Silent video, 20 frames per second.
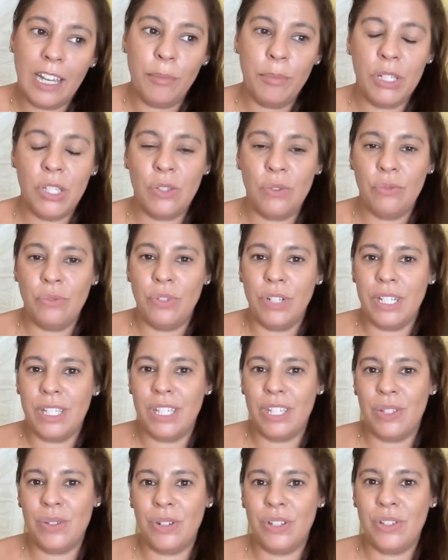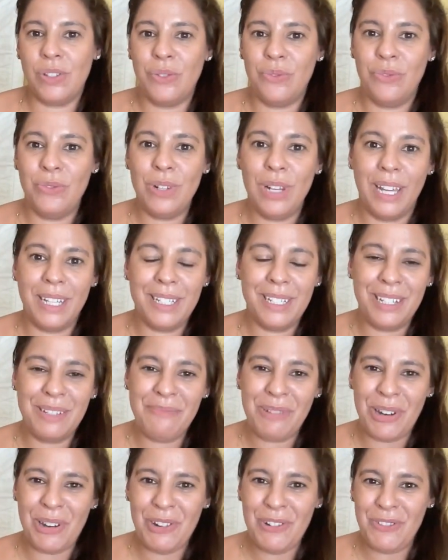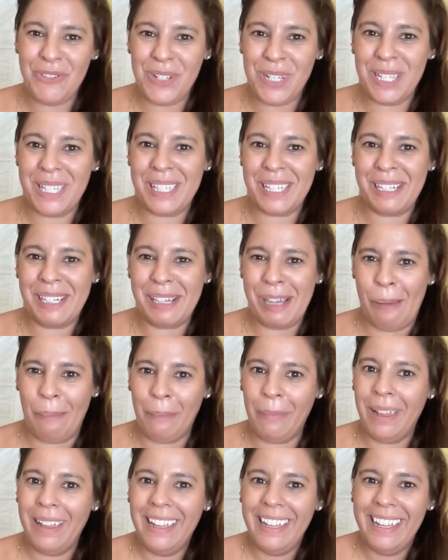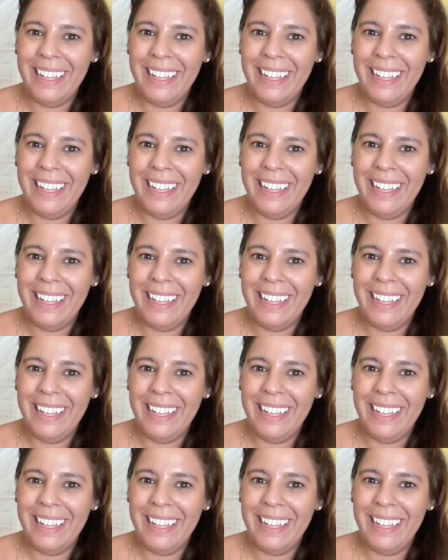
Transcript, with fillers: damit zu tun, dass ich so das Gefühl hatte, immer auf Instagram